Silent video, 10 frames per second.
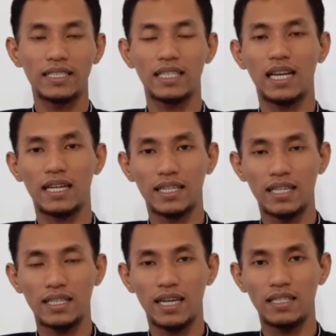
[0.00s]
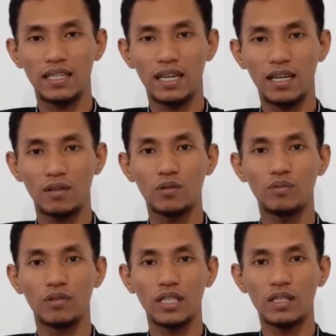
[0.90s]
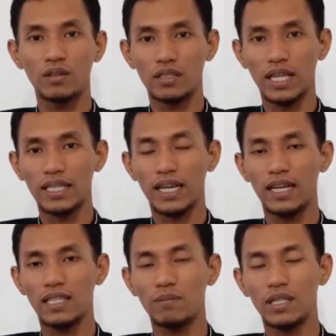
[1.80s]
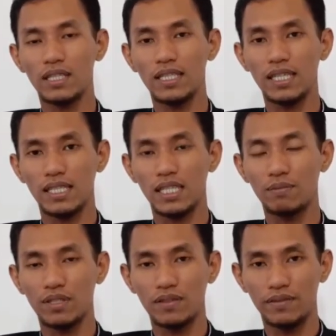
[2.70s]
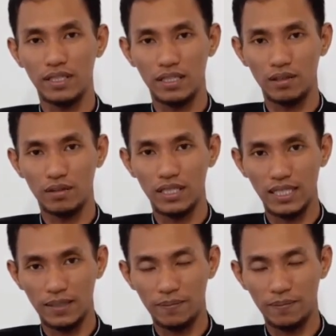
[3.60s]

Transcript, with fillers: silahkan Anda hubungi kontak yang ada pada deskripsi video ini.